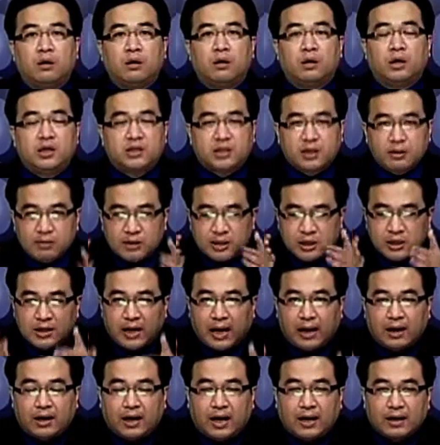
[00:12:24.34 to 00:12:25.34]
你是不是自
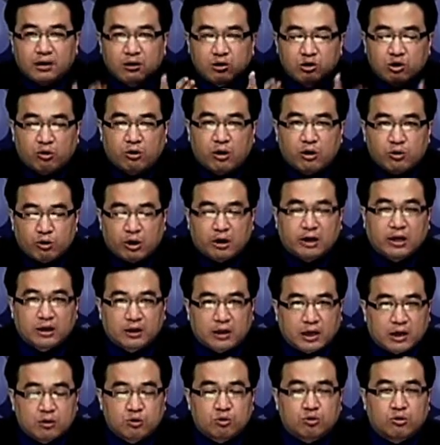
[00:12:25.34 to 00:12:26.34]
然而然你就会远离
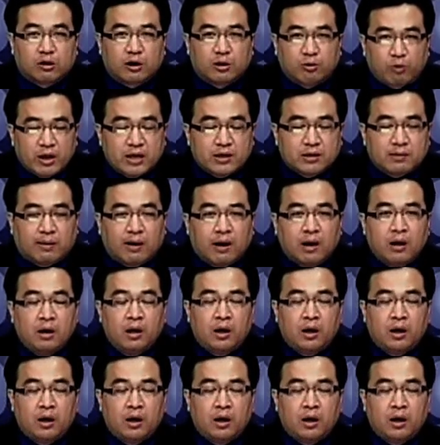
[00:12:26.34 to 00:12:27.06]
停损了？为什么？